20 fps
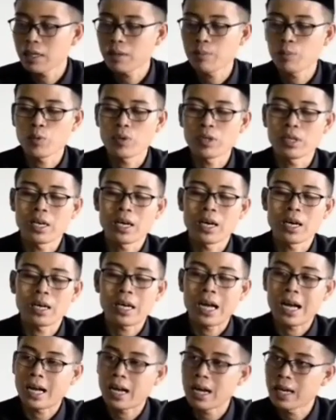punya
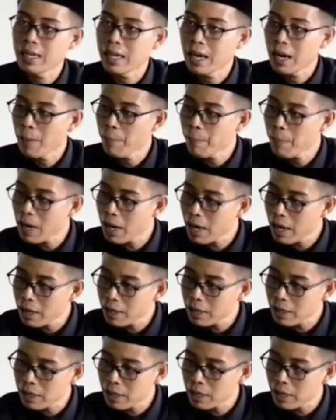kakak yang
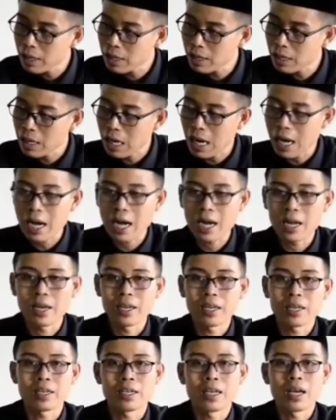baik,
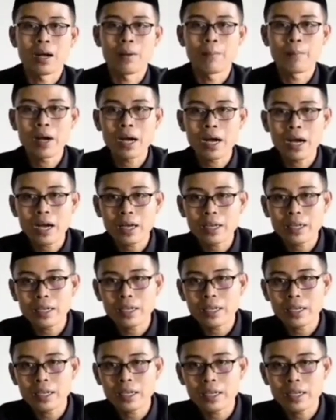adik yang
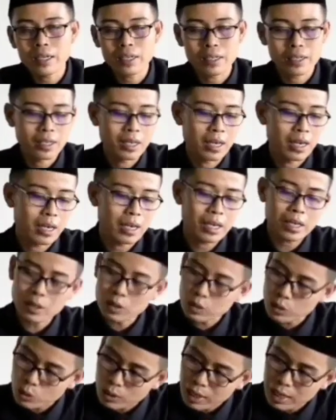baik, ya
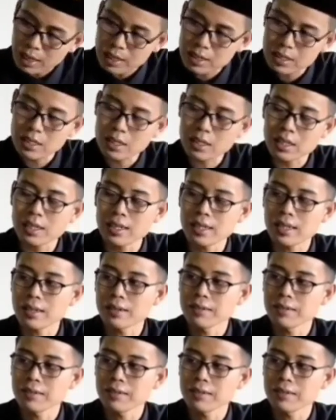itu sudah rezeki.